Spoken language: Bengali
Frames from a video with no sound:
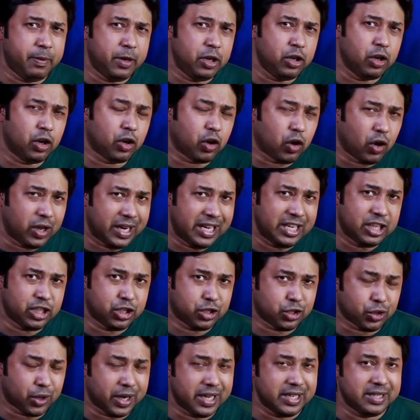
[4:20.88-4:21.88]
বিভিন্ন কলেজ
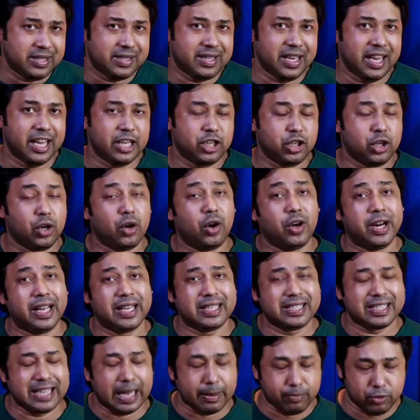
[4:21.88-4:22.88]
চয়েস দিয়েছ
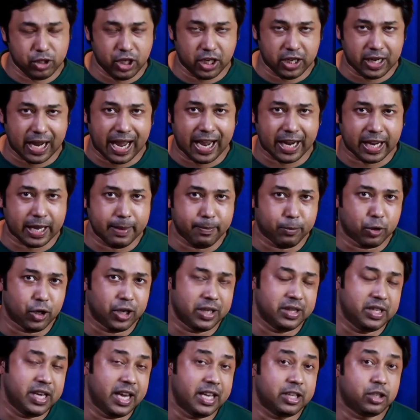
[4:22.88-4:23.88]
অনেক সাবজেক্ট আগে
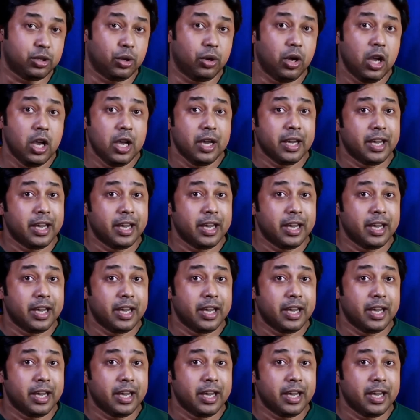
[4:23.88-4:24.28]
পরে দিয়েছ